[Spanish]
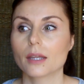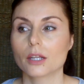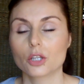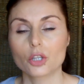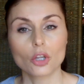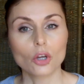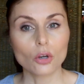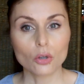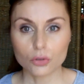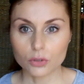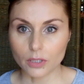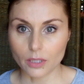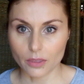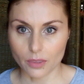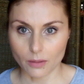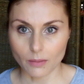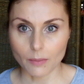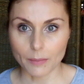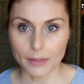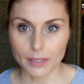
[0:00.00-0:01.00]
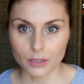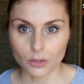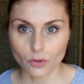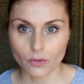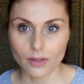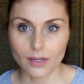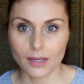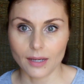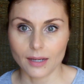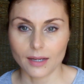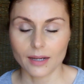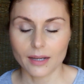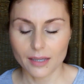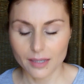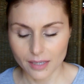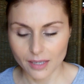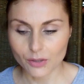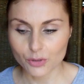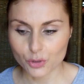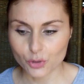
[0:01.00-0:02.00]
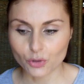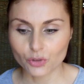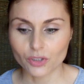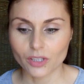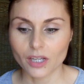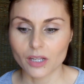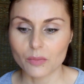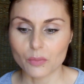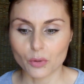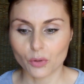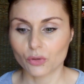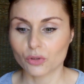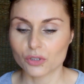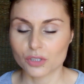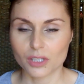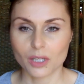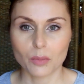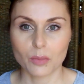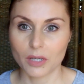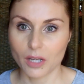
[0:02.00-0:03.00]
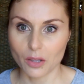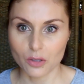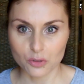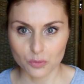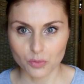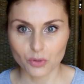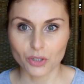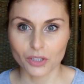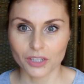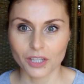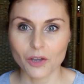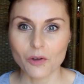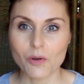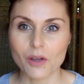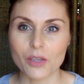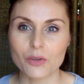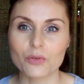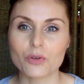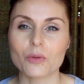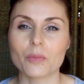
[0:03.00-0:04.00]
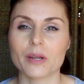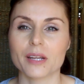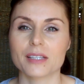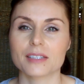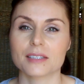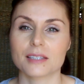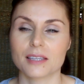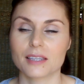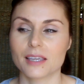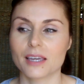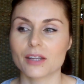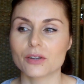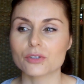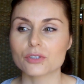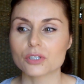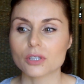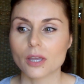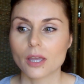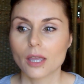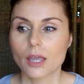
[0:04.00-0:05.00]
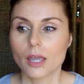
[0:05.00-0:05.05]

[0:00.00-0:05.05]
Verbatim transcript: No lo utilizaba para toda la cara, ya os contaré en productos terminados porque tengo ahí uno para enseñaros.